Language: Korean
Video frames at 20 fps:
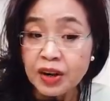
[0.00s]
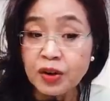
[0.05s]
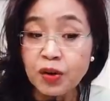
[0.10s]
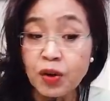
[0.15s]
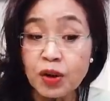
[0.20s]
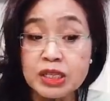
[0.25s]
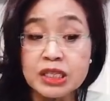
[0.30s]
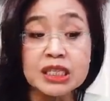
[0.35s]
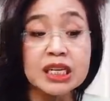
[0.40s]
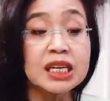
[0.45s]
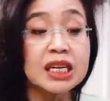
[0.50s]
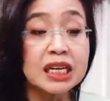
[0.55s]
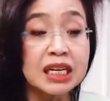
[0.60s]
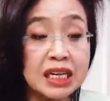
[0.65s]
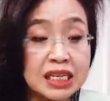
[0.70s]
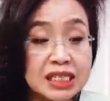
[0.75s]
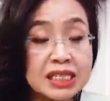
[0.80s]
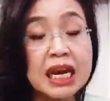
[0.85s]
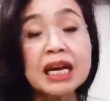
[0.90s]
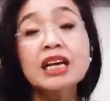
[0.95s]
이런 것이
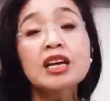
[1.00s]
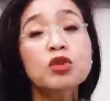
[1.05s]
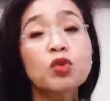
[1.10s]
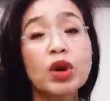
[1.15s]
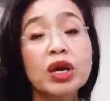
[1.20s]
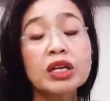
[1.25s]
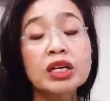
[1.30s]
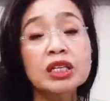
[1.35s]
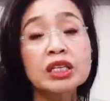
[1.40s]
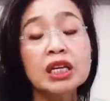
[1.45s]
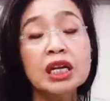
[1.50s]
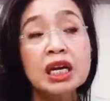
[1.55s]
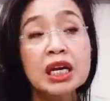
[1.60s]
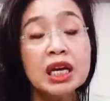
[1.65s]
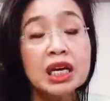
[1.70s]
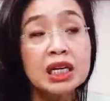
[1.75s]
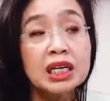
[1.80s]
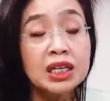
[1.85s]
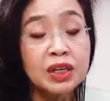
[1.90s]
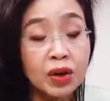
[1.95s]
일상이 되는
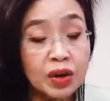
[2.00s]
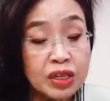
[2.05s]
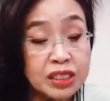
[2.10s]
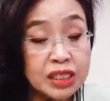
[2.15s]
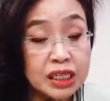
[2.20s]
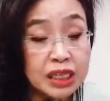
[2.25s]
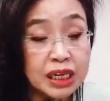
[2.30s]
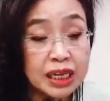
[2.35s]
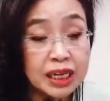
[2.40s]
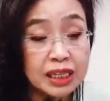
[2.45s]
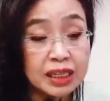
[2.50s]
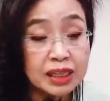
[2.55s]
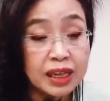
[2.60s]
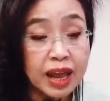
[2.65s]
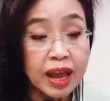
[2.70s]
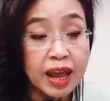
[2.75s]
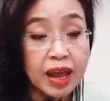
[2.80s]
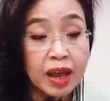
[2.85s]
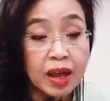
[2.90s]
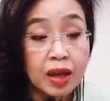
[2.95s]
그런
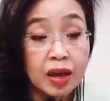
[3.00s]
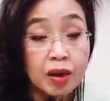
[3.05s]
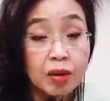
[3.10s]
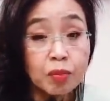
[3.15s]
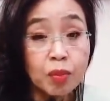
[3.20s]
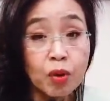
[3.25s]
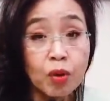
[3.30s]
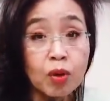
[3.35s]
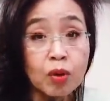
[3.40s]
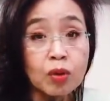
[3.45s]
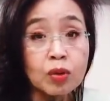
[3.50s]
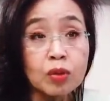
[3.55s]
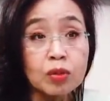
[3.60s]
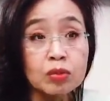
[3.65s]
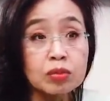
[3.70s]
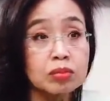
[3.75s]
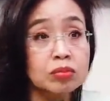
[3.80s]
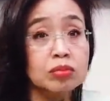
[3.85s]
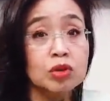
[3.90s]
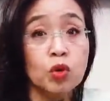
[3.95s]
시기인데 뭐
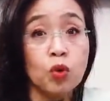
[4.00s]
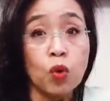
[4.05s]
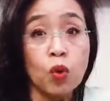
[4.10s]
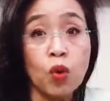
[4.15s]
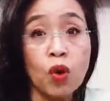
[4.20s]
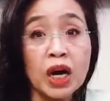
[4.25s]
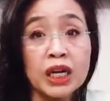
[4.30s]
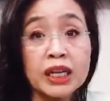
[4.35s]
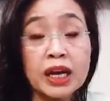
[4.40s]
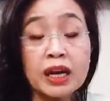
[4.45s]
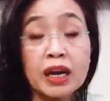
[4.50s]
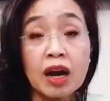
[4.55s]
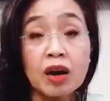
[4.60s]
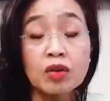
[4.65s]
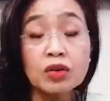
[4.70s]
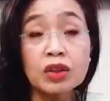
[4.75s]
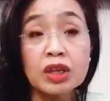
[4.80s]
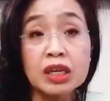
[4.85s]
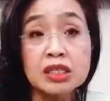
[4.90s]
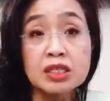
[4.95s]
공화당
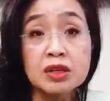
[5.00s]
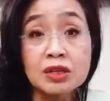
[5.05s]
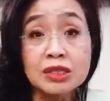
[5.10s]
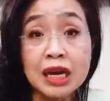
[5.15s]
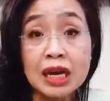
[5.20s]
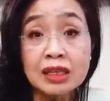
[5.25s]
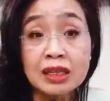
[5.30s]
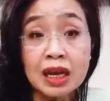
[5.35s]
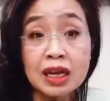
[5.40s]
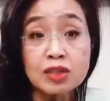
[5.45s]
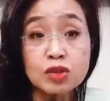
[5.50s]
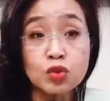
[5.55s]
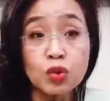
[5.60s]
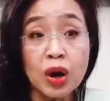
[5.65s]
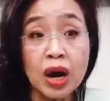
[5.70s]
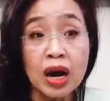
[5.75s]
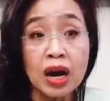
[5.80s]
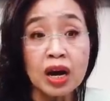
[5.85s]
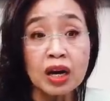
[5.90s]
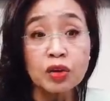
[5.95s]
가운데서
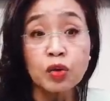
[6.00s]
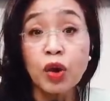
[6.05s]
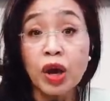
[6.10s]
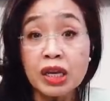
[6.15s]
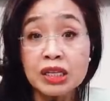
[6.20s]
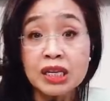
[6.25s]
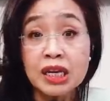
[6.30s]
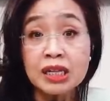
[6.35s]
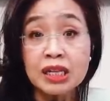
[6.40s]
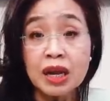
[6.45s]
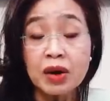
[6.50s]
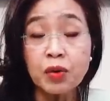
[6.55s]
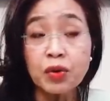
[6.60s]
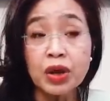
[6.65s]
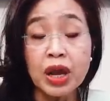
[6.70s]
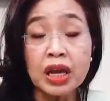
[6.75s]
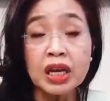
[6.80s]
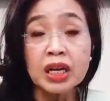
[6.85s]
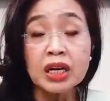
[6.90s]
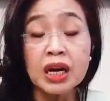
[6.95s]
상당수가
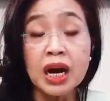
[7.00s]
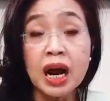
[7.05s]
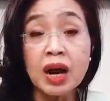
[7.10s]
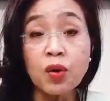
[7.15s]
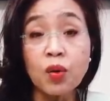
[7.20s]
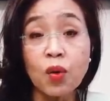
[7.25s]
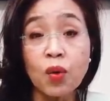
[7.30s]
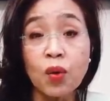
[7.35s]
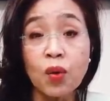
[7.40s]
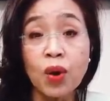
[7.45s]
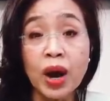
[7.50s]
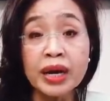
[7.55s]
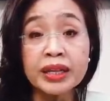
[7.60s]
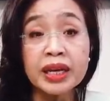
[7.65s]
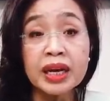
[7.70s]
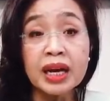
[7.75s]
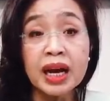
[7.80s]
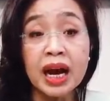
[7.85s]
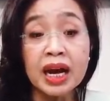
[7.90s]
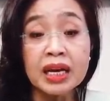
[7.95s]
괜찮다고 얘기를 하고
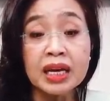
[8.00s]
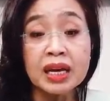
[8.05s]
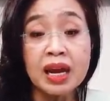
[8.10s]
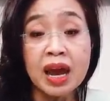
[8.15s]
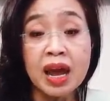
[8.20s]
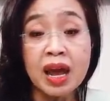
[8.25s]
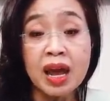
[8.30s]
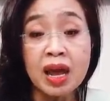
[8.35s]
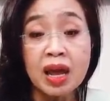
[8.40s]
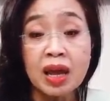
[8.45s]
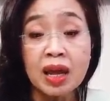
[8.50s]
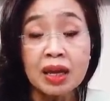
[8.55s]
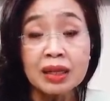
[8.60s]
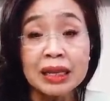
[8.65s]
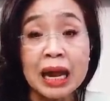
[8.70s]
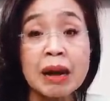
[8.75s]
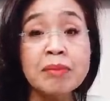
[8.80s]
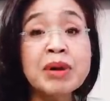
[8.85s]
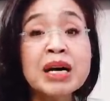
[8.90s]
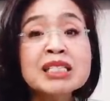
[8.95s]
하니까 이게
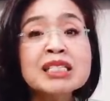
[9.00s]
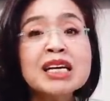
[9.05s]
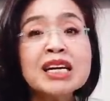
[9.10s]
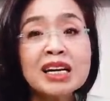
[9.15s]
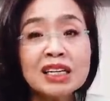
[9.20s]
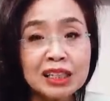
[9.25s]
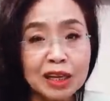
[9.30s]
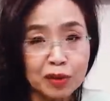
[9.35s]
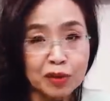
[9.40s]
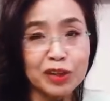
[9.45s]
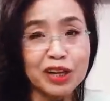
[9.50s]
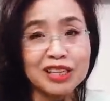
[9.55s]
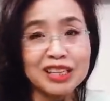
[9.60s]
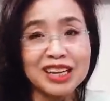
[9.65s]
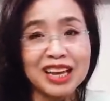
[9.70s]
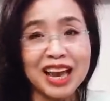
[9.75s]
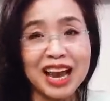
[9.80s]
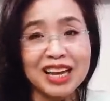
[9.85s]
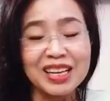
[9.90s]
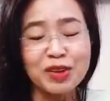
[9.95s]
나만 잘한다고
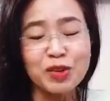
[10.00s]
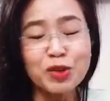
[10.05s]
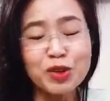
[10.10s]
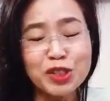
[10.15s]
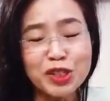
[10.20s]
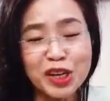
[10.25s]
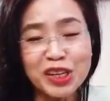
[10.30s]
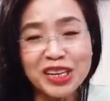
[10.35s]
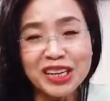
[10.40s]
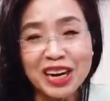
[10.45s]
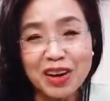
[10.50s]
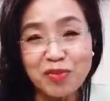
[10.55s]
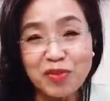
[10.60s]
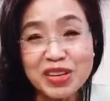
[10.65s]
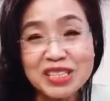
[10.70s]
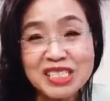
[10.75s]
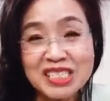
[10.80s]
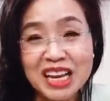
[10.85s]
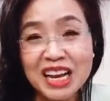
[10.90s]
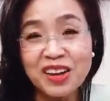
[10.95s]
되는 게 아니, 운전이랑
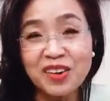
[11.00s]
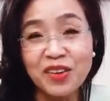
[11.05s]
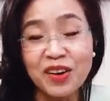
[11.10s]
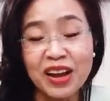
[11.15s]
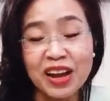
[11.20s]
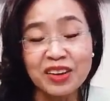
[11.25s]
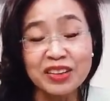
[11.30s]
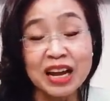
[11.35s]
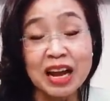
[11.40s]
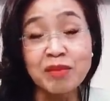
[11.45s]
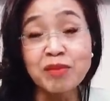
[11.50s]
비슷한 거예요.